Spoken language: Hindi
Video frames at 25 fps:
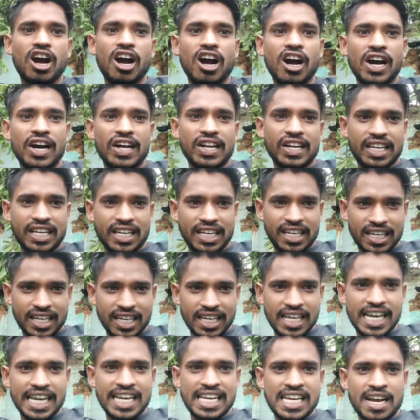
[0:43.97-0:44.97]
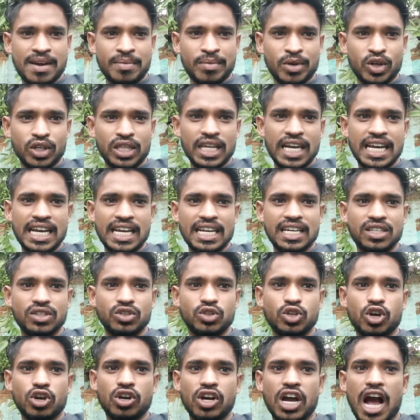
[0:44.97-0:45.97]
और यही अमरुद है
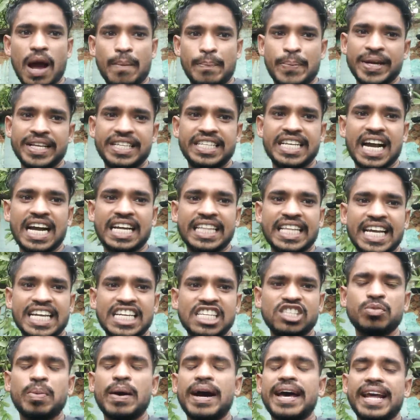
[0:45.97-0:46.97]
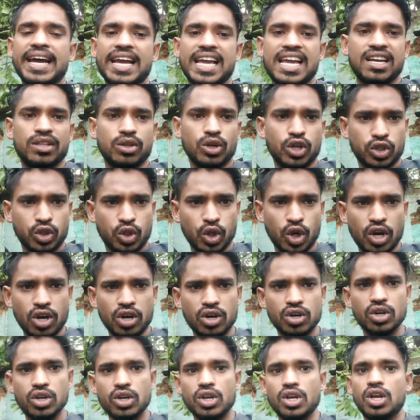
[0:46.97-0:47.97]
जो काफ़ी ज़्यादा इस बार आया दोस्तों
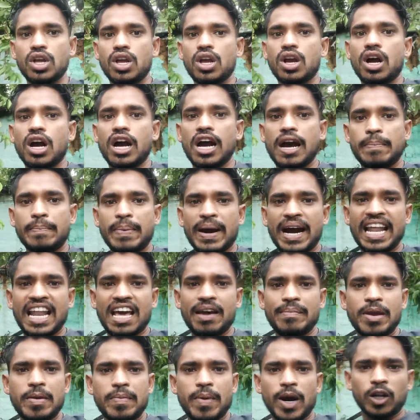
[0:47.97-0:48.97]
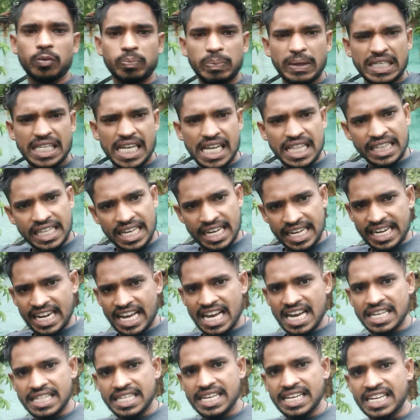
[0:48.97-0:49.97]
और बाला भी बहुत पसंद कर रहा
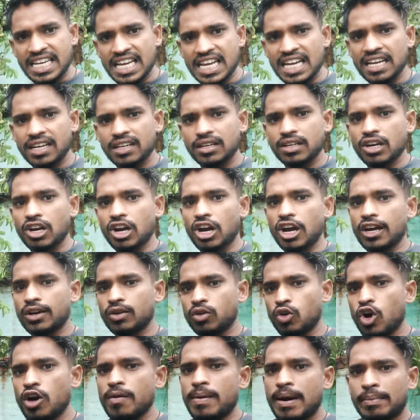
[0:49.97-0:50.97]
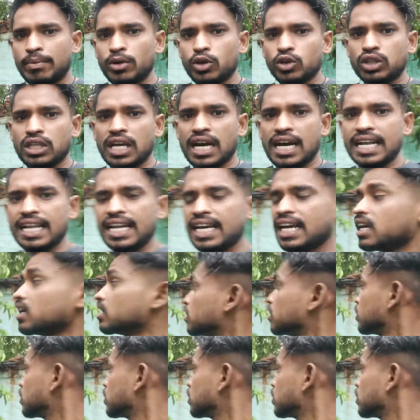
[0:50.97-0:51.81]
है देखिए और खूब अमरुद खा रहा है